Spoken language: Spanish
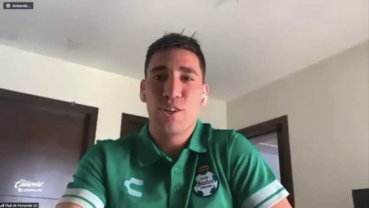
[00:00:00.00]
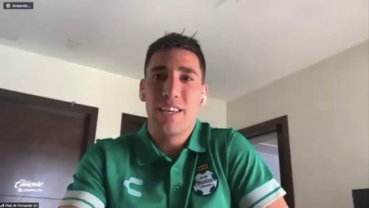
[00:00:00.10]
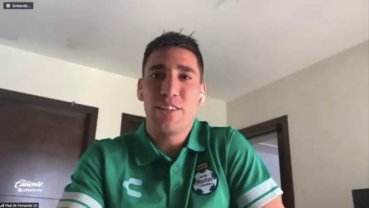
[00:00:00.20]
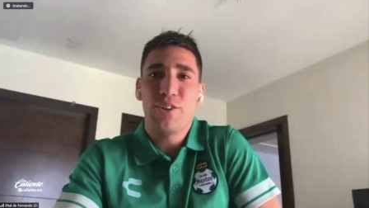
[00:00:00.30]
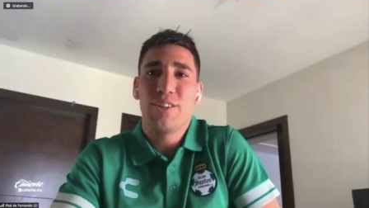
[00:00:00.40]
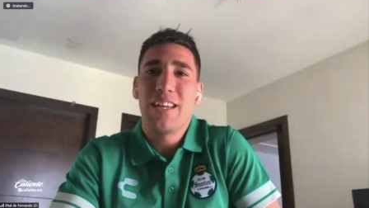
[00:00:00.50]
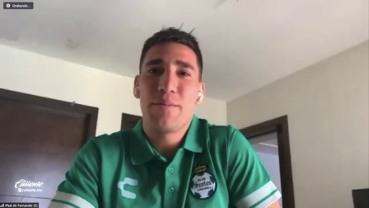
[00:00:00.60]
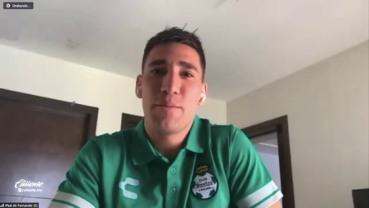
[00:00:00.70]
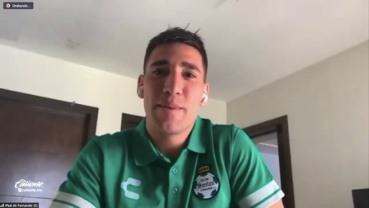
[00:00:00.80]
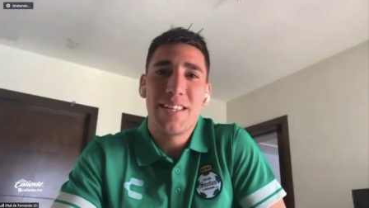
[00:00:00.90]
era un poco inquieto,
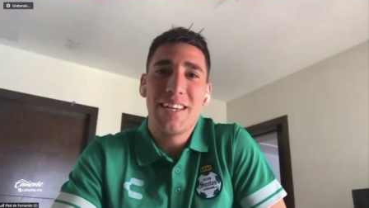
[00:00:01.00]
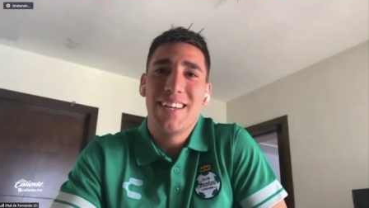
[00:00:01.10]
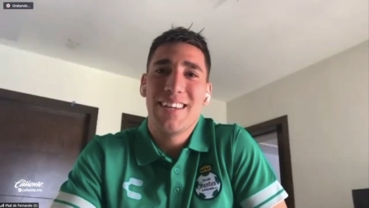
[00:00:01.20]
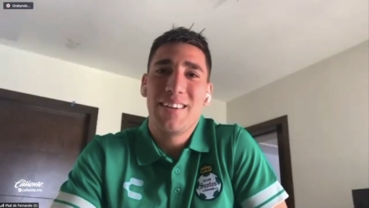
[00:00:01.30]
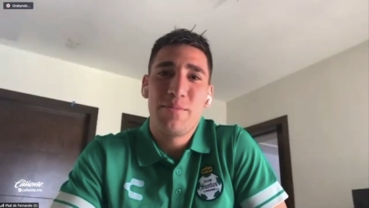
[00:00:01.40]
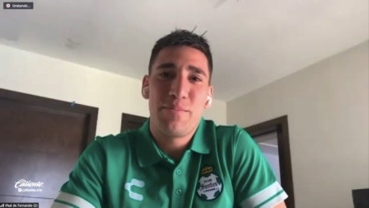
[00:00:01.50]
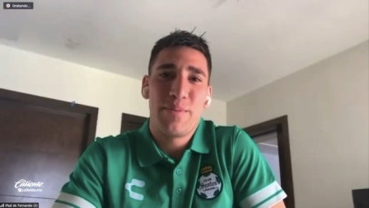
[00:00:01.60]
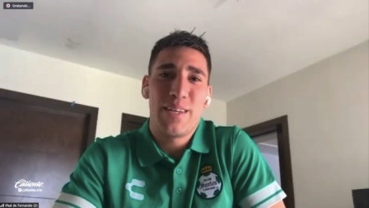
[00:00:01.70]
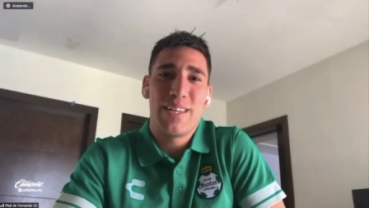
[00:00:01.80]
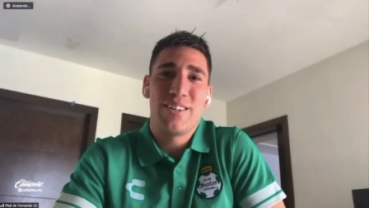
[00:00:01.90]
diría mi madre,
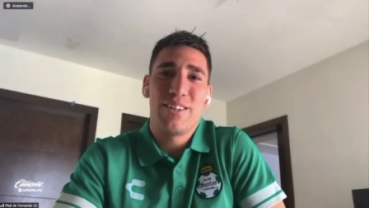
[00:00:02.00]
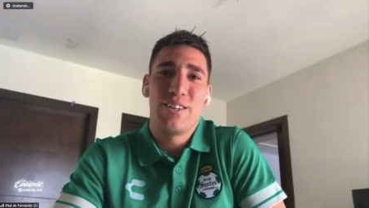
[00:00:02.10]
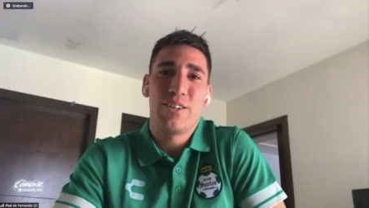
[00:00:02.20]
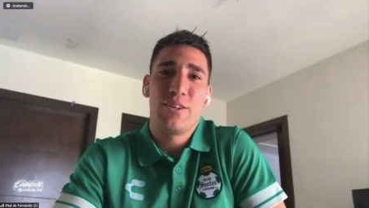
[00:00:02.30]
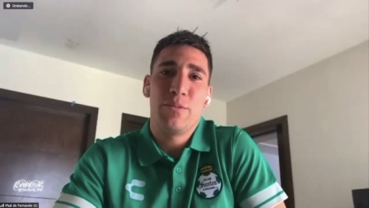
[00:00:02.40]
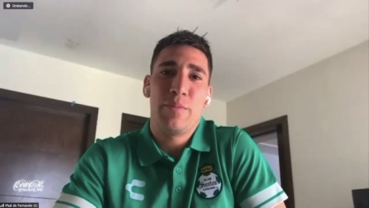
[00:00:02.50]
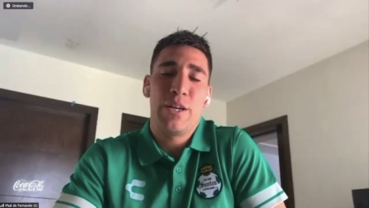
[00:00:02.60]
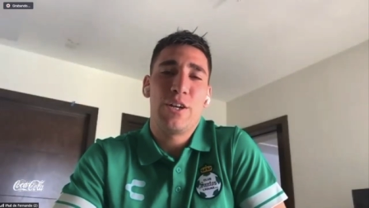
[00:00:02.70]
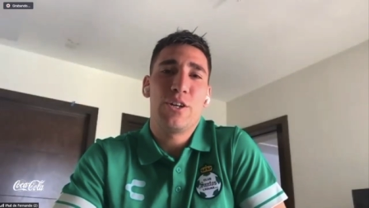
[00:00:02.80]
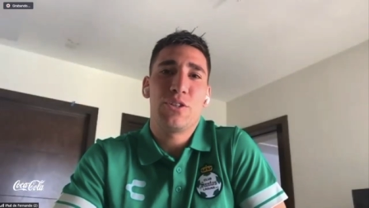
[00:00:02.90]

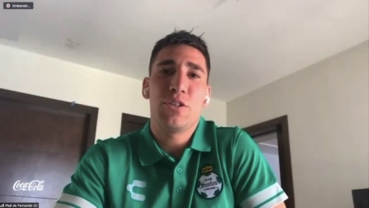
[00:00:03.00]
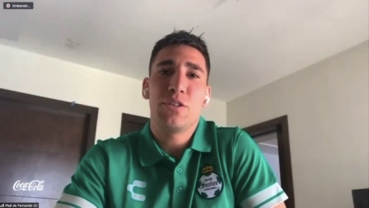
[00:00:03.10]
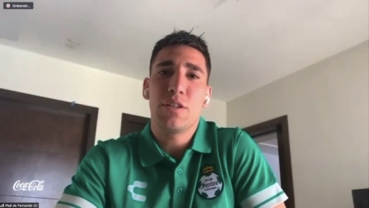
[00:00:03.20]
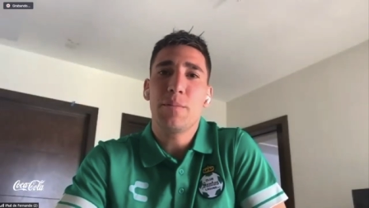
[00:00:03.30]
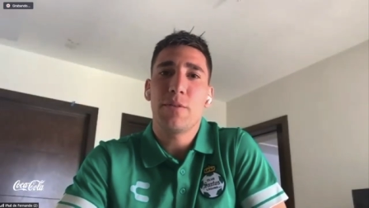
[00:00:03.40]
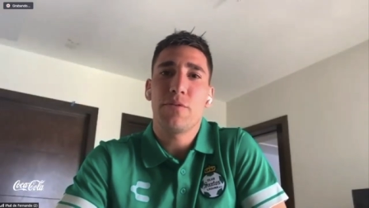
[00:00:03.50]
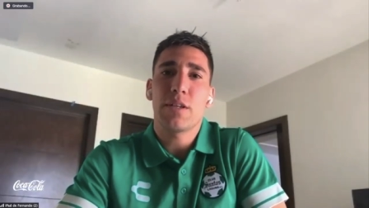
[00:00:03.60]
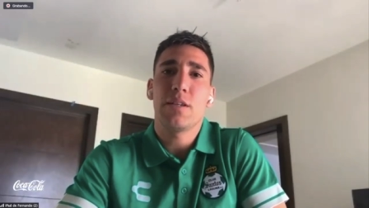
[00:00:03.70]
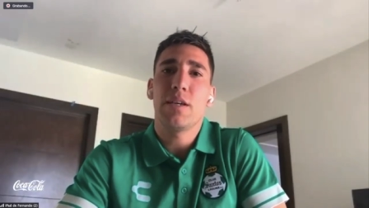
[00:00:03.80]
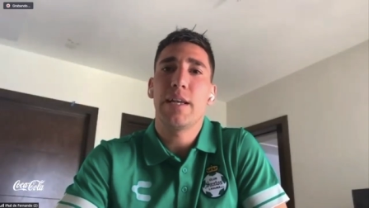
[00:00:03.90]
pero, pero no, sí,
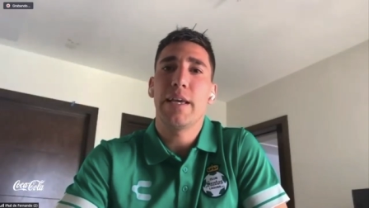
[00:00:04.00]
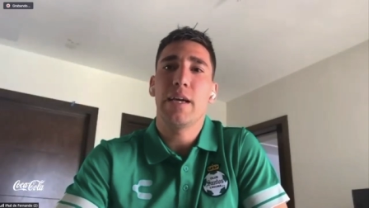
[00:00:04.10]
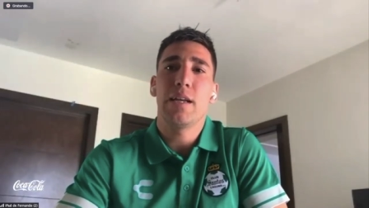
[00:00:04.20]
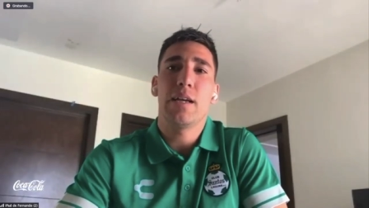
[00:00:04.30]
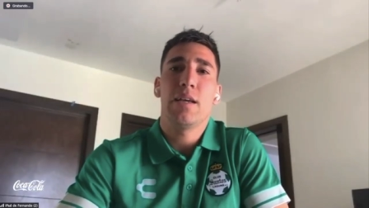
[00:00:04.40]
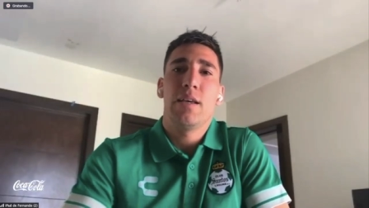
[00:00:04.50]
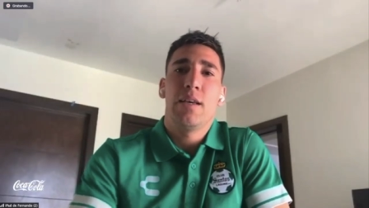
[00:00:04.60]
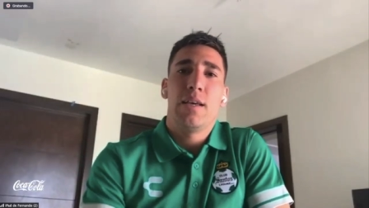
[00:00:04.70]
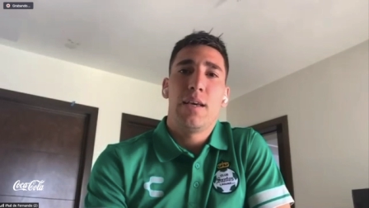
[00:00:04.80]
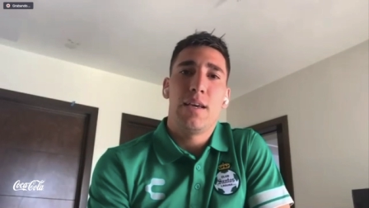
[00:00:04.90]
siempre fui así, alegre.